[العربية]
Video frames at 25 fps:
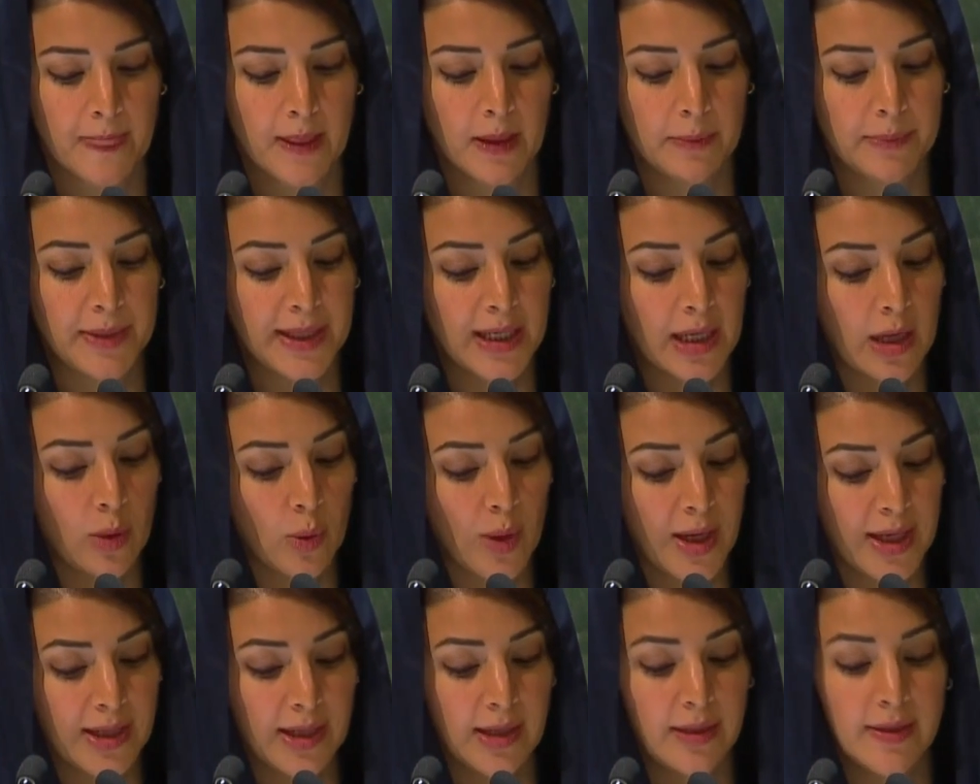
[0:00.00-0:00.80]

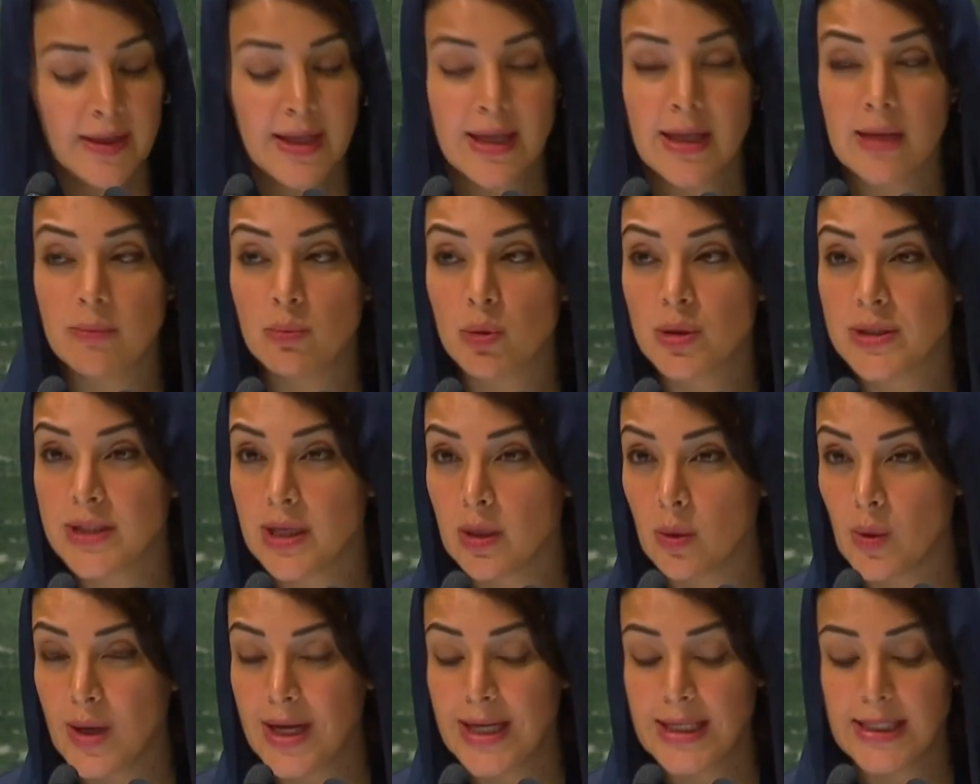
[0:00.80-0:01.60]
بكوارثه
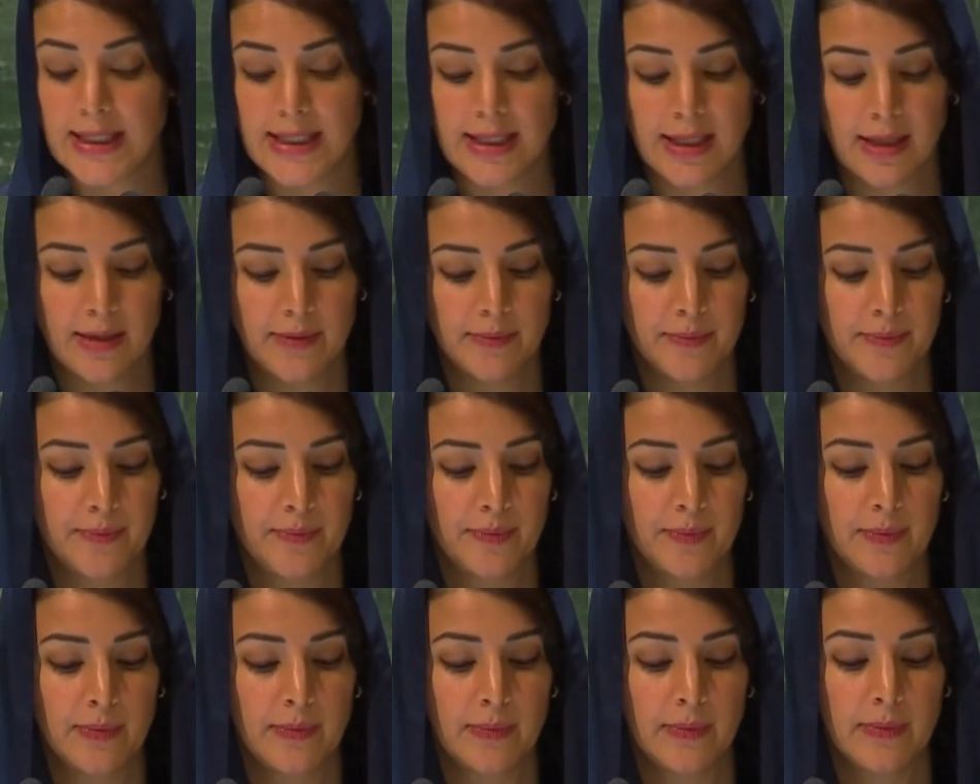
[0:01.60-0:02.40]
المتوالية
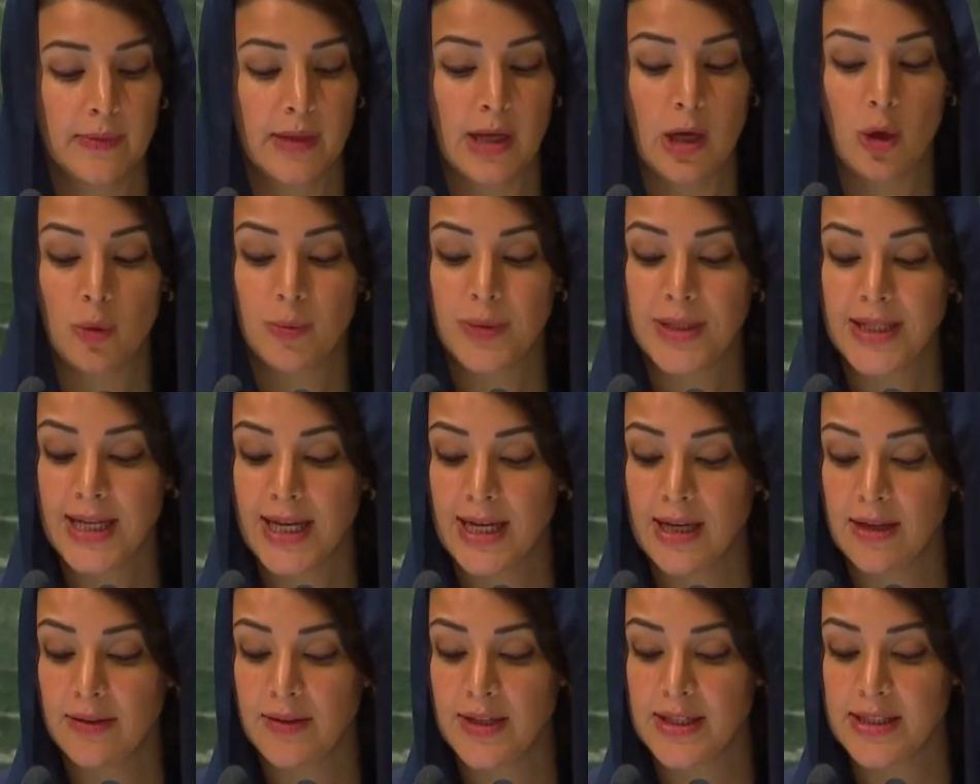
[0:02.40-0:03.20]
أو من
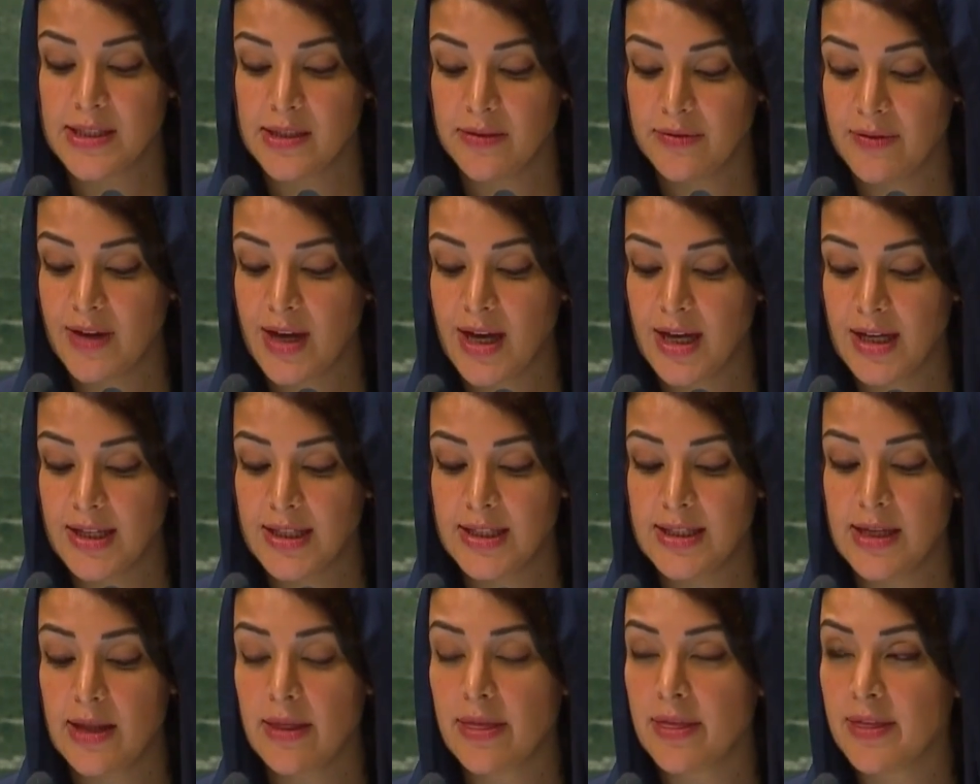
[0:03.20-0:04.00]
حيث
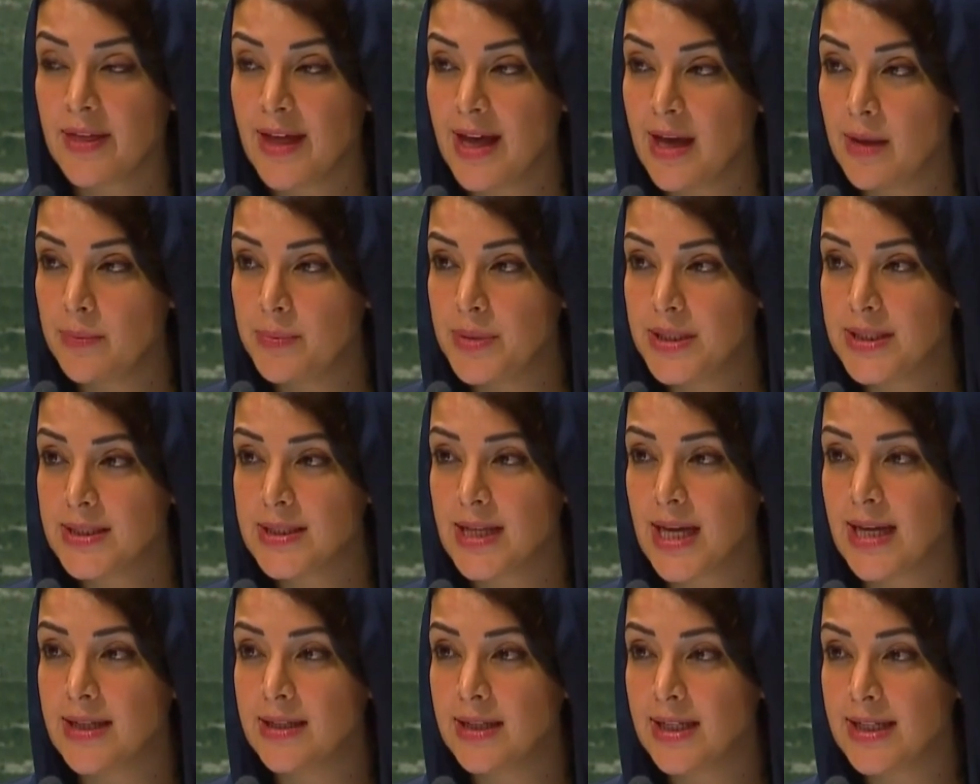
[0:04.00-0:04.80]
دفاعنا الثابت
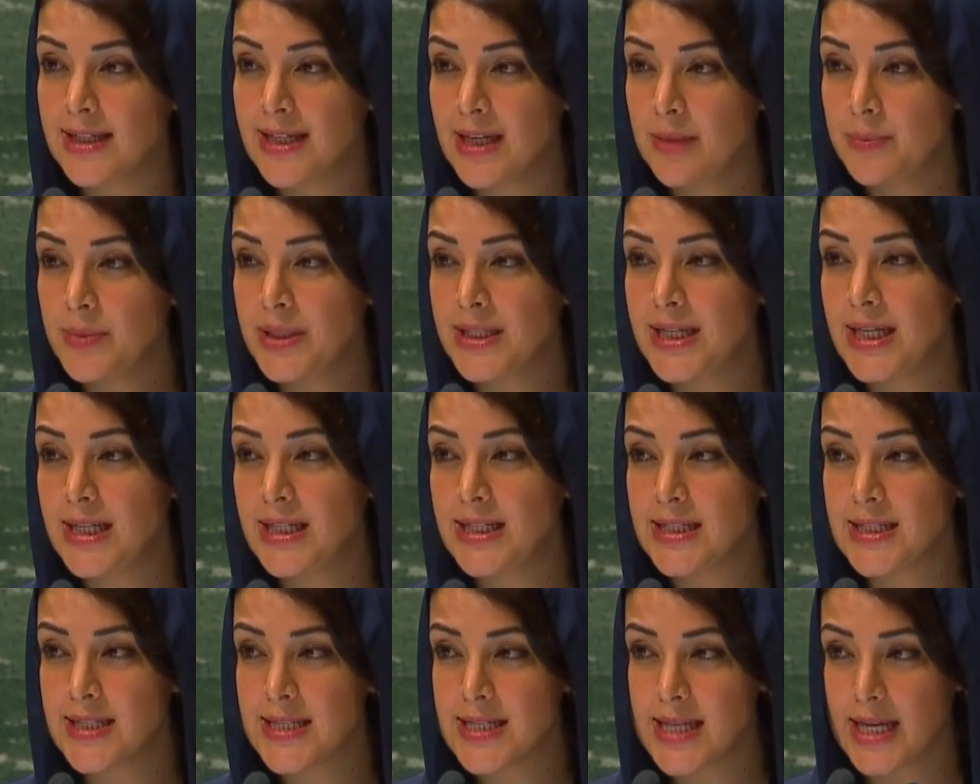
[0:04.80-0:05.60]
عن قيمنا
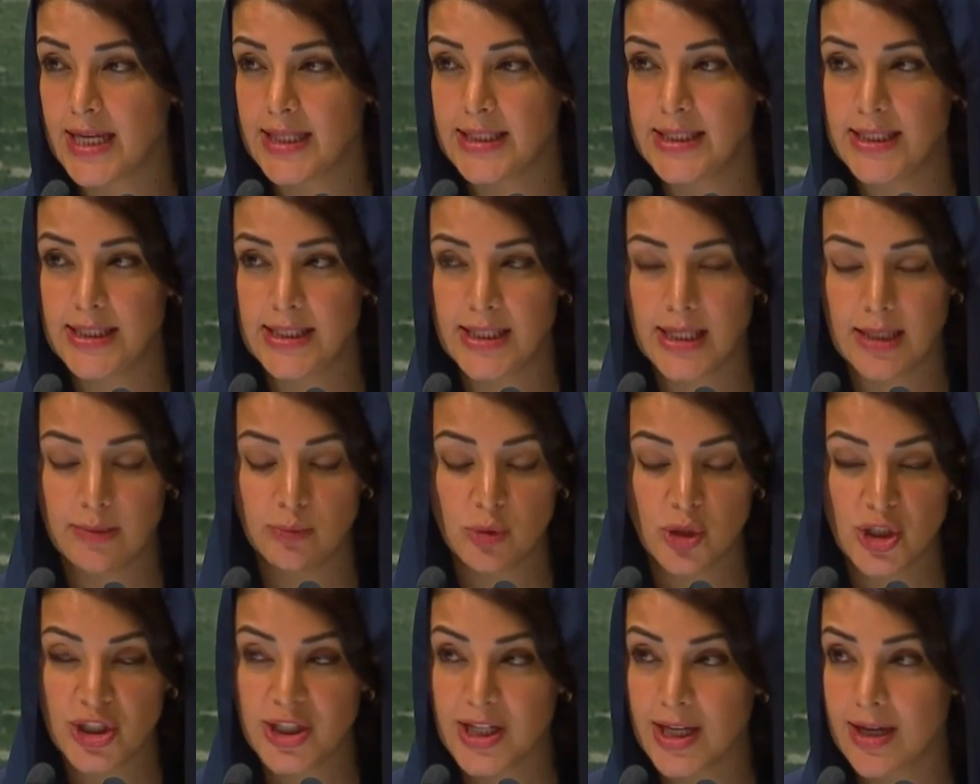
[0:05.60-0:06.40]
الإنسانية
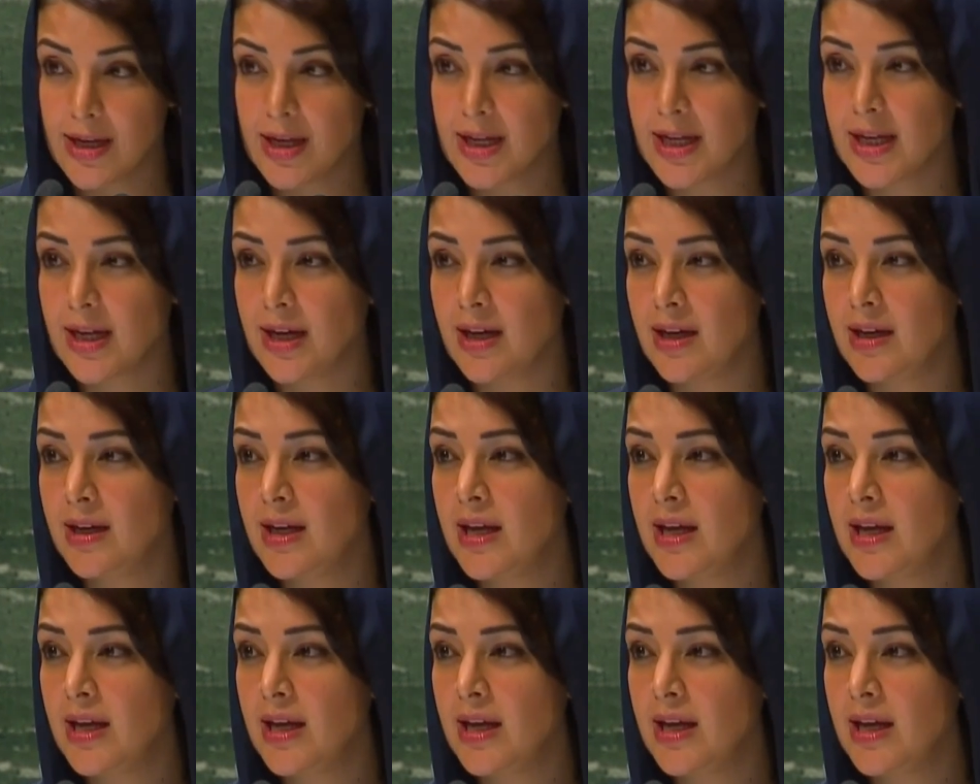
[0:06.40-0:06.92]
المشتركة